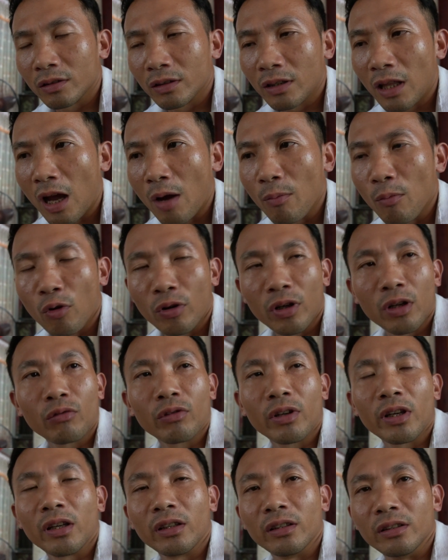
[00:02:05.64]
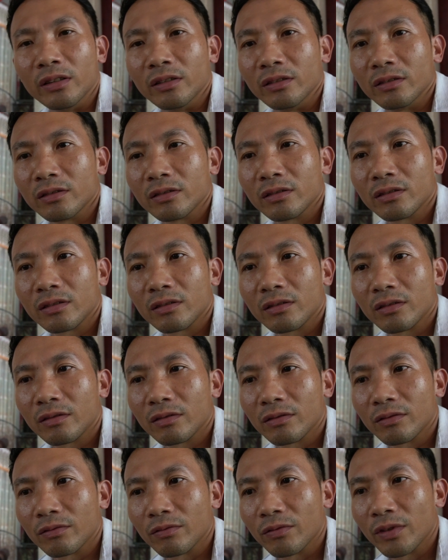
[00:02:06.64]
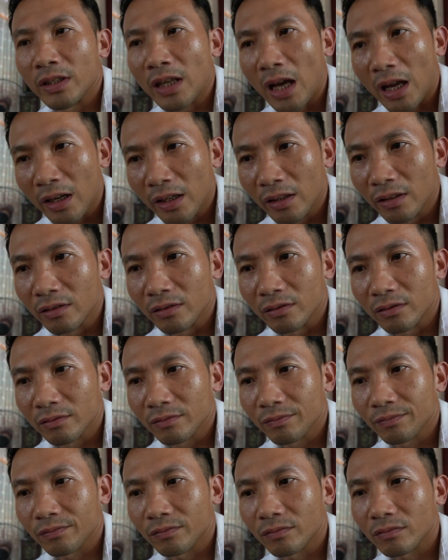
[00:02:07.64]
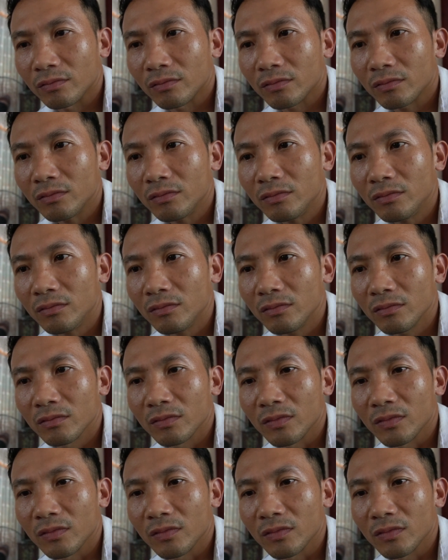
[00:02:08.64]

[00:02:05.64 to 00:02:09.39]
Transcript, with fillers: tạo mọi điều kiện với gia đình vâng